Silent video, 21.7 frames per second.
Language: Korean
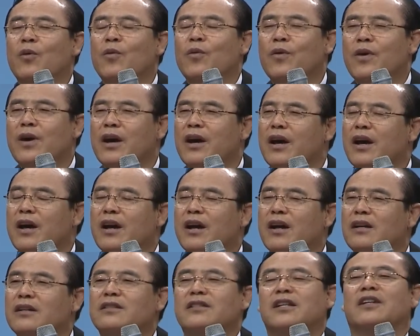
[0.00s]

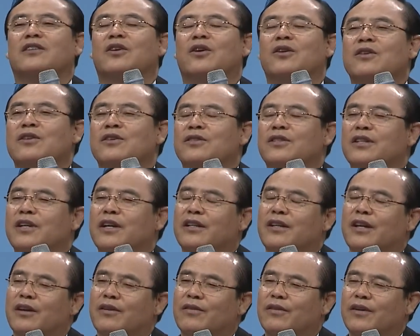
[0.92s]
활짝 열려지게 된